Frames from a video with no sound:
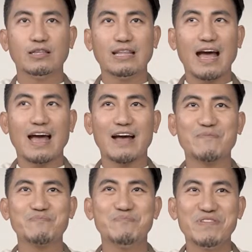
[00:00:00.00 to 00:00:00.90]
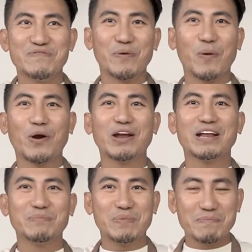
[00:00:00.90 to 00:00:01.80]
na before
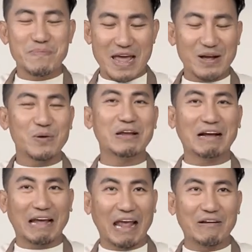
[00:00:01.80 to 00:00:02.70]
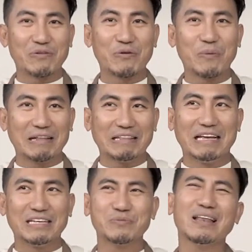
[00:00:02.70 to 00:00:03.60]
nagbe-bake ako ng cake for
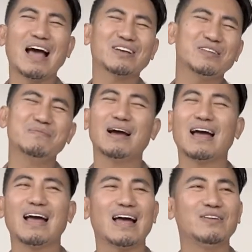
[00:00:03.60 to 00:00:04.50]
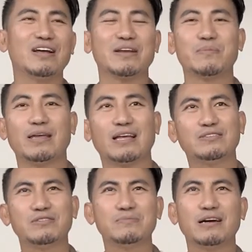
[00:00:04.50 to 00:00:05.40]
weddings. Well, actually mga ano lang naman yan,
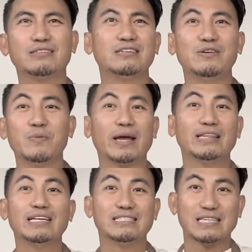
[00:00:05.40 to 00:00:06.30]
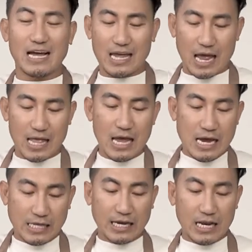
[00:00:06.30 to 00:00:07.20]
siguro mga three weddings lang yan
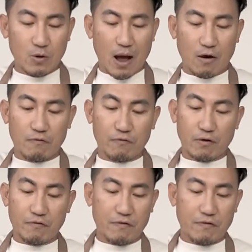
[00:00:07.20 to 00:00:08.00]
na ginawa ko for